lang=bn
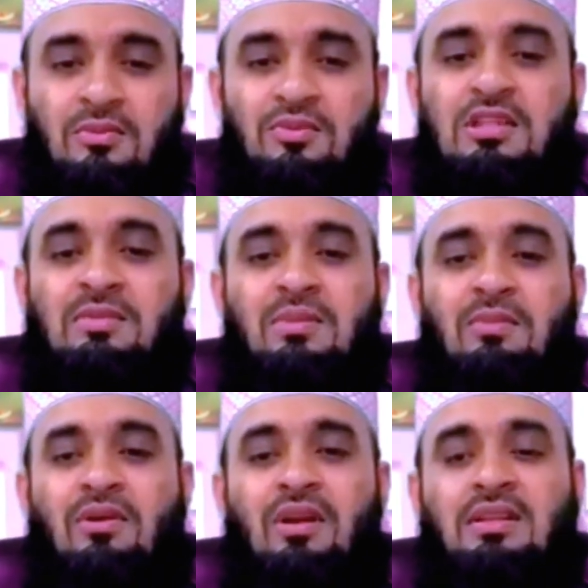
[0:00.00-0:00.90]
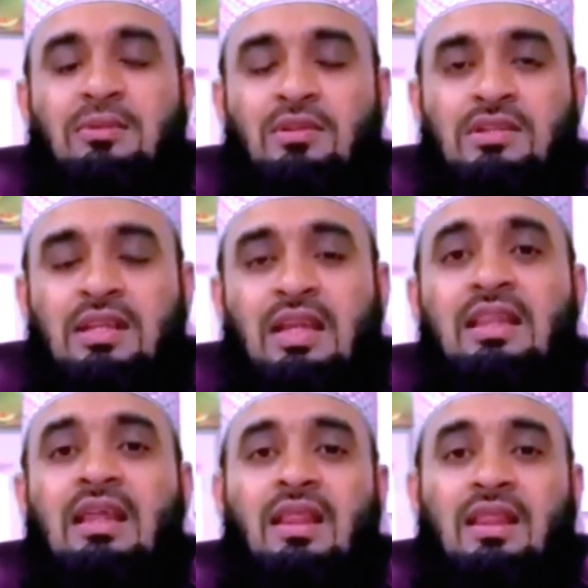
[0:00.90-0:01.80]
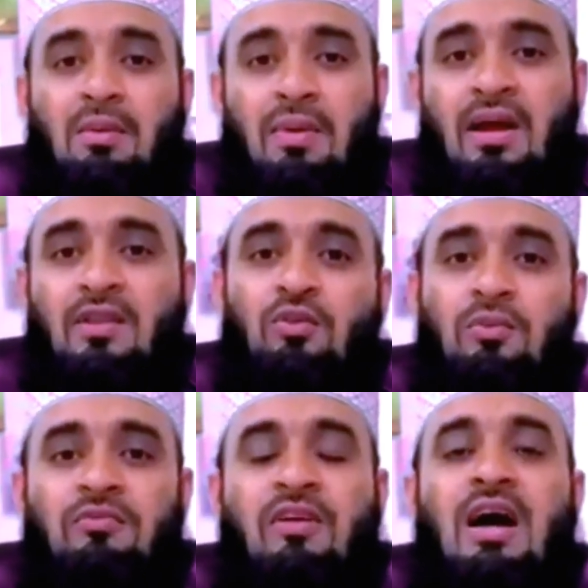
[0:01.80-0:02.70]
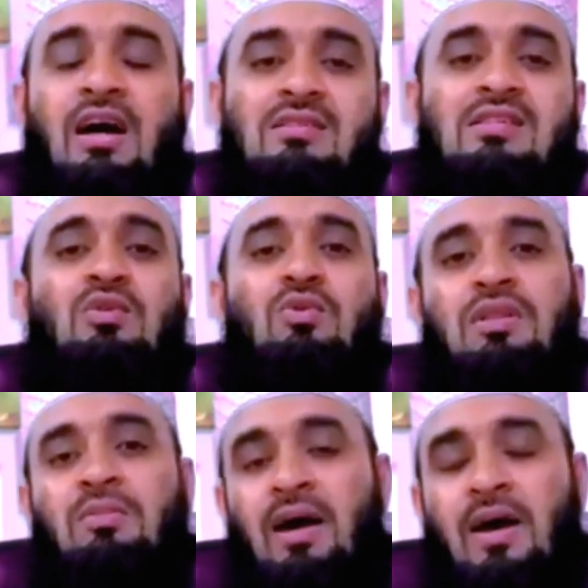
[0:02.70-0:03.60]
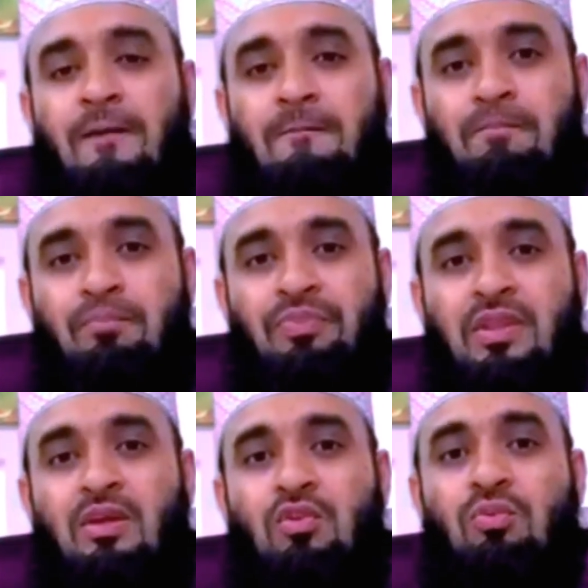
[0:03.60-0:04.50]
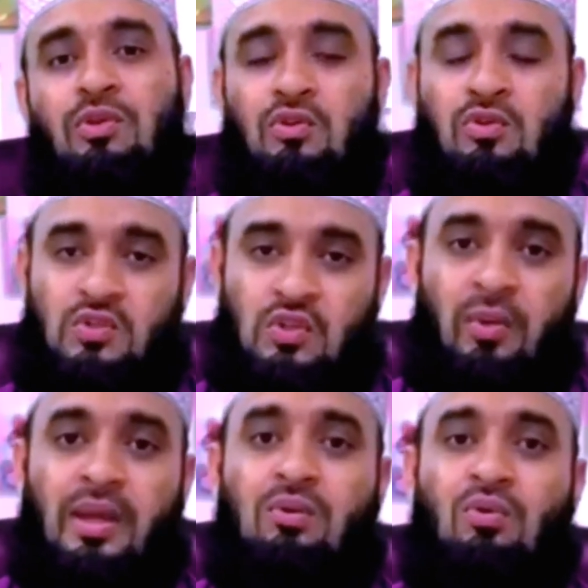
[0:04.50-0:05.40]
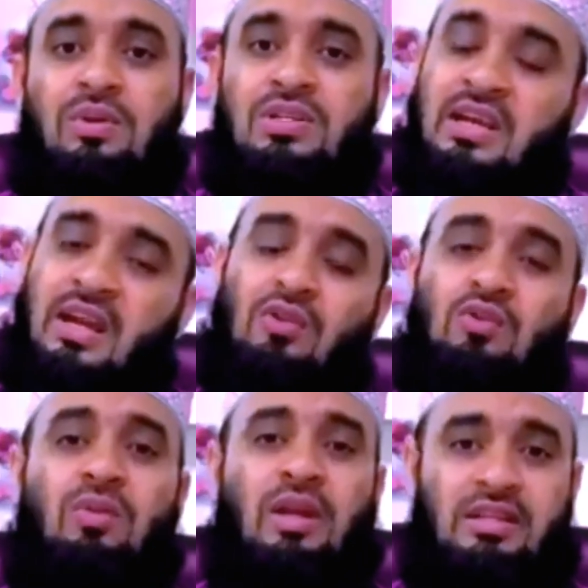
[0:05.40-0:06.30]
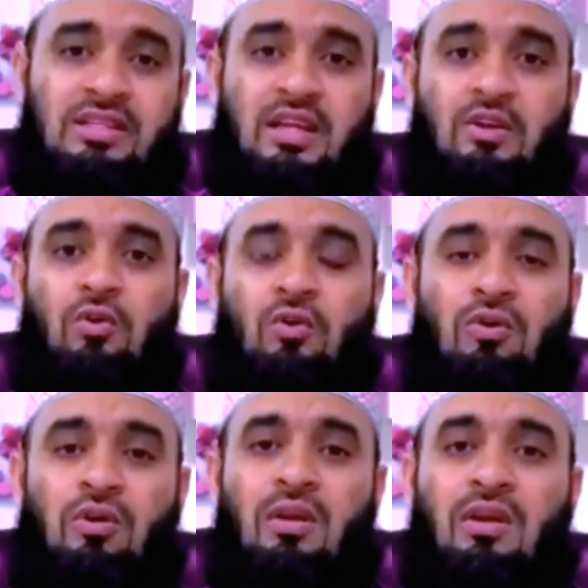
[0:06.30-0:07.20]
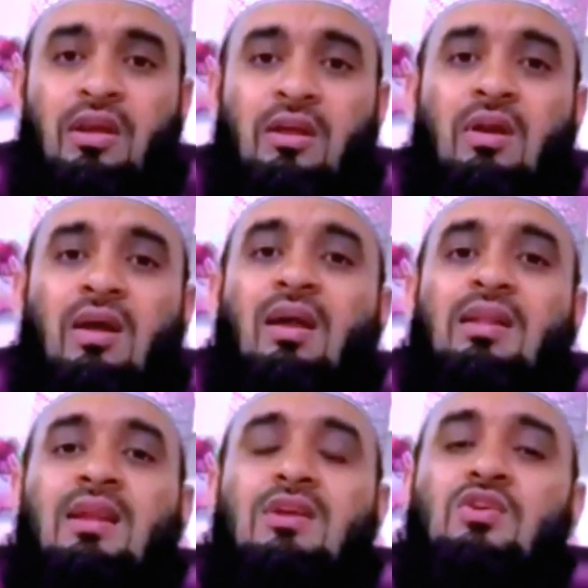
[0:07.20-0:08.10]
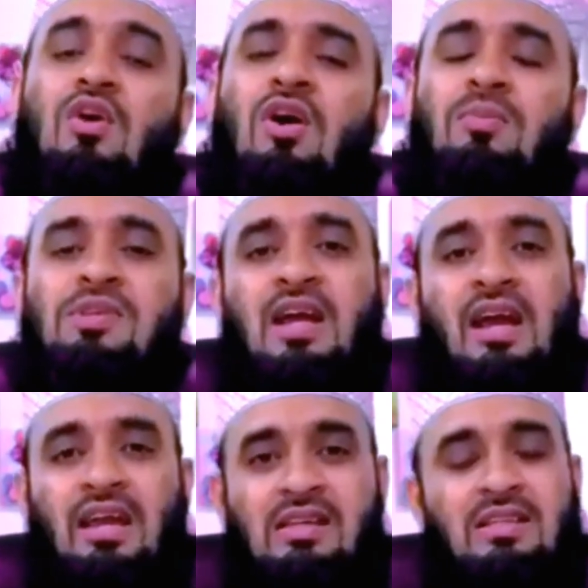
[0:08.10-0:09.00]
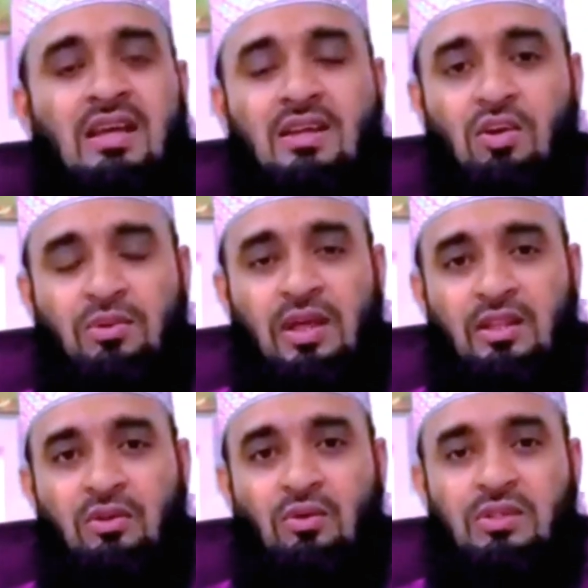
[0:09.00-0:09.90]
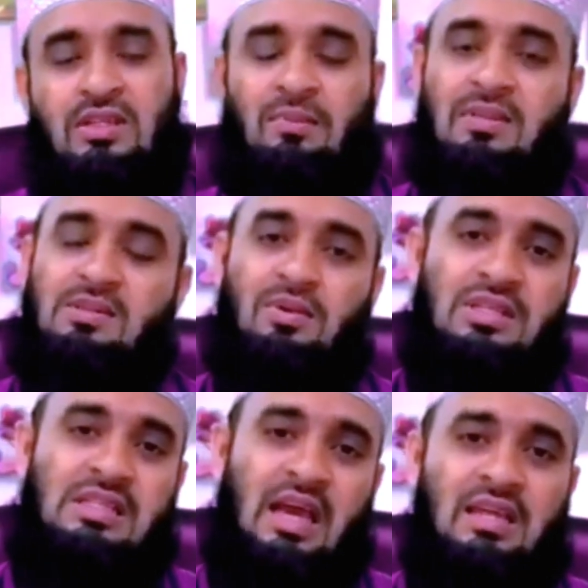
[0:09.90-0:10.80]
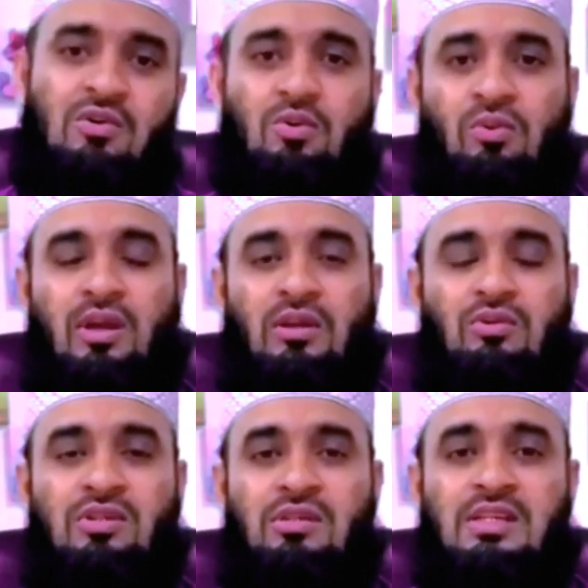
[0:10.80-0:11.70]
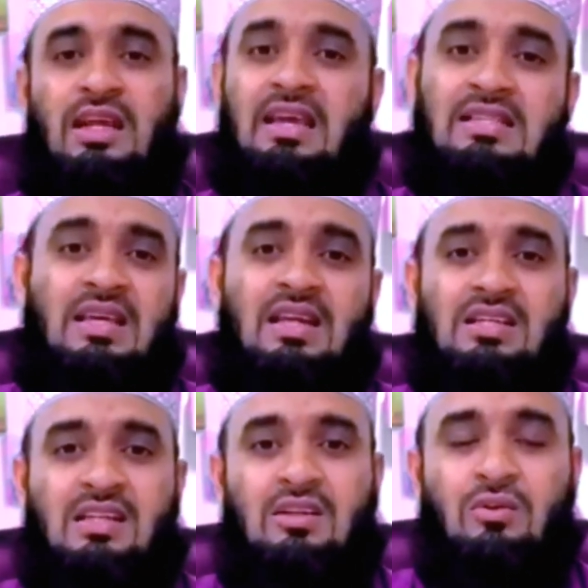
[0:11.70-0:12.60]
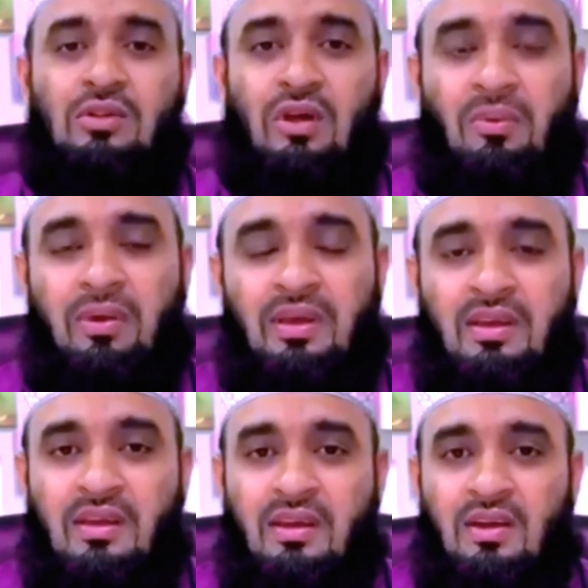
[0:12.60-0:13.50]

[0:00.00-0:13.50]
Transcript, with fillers: সহি মুসলিমের বর্ণনা তিনি বলছেন ইদা দাবাহ তুম ফা আহসিনুদ্দিবাহা তোমরা যখন জবাই করবে সেখানেও তোমরা এহসান করো কেননা আল্লাহ তালা সব জায়গায় এহসানকে অবধারিত করেছেন আমরা জীবনে যাই করব না কেন সেটা এহসানের সাথে করতে হবে